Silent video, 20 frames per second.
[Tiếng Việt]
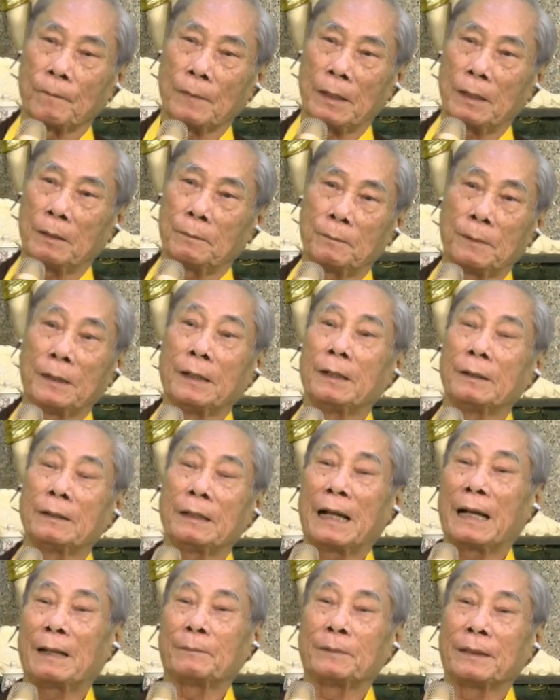thấy không? Mình
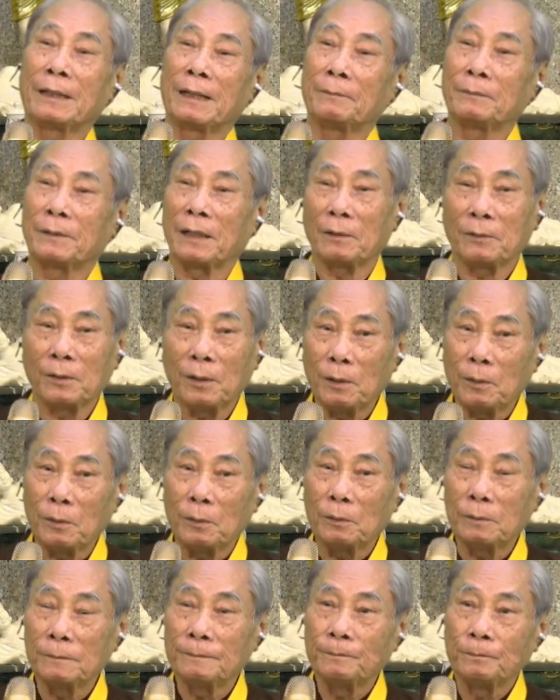đừng làm thì làm sao
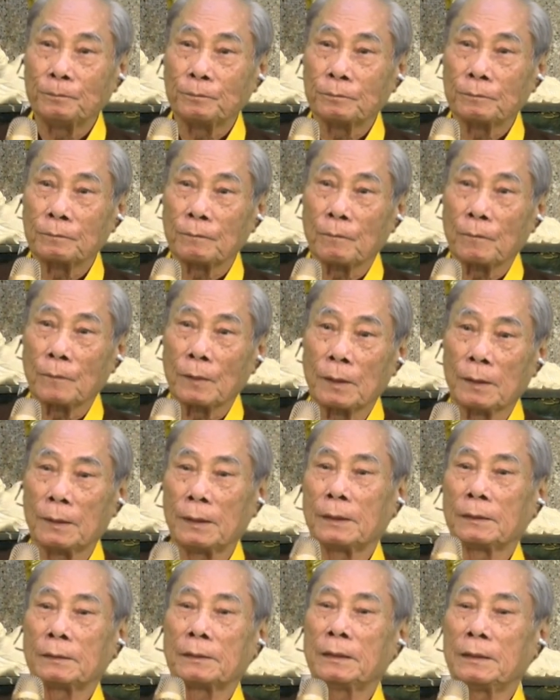vô.
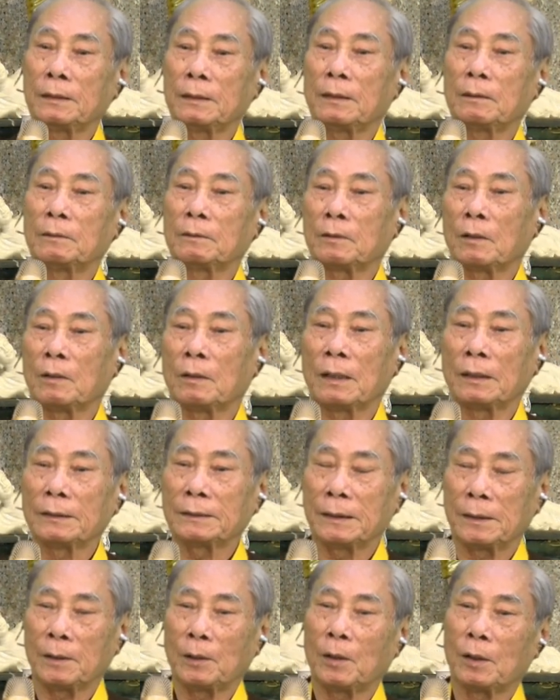Giờ thí dụ con ở
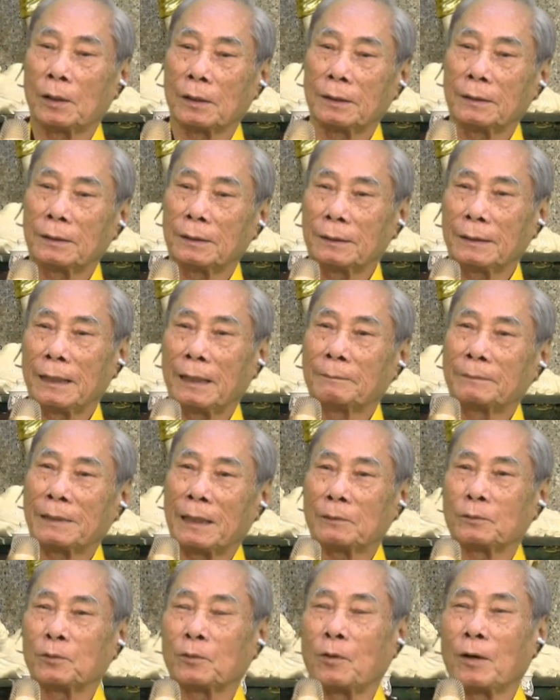Sài Gòn đó, làm
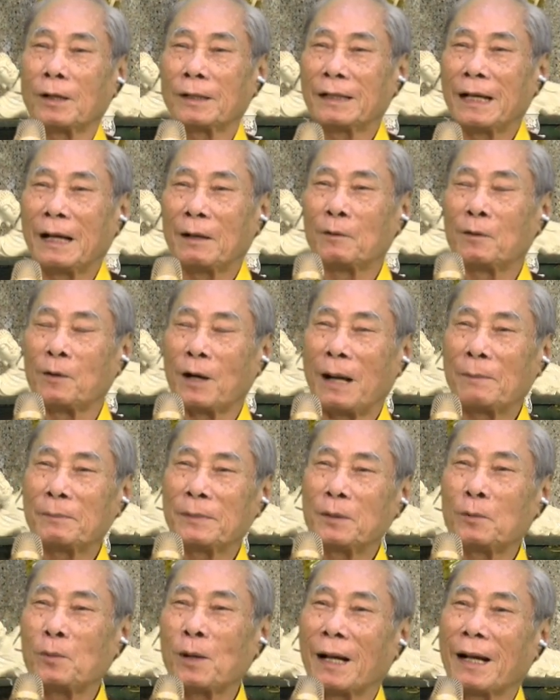sao tôi khỏi giao khám
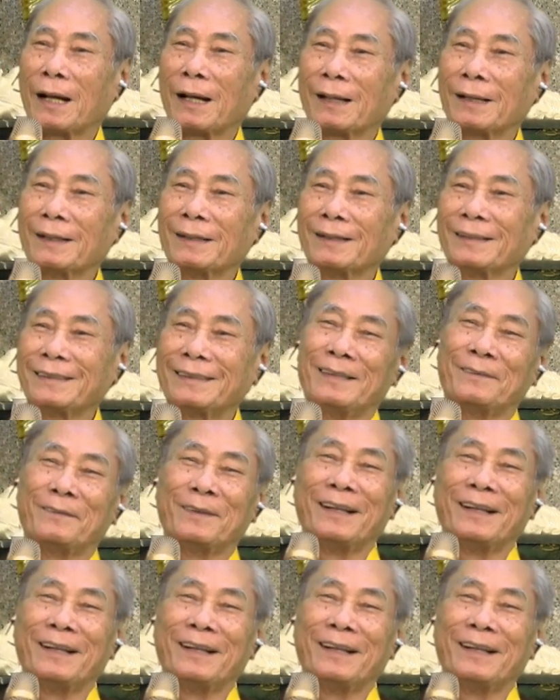chí hòa, chứ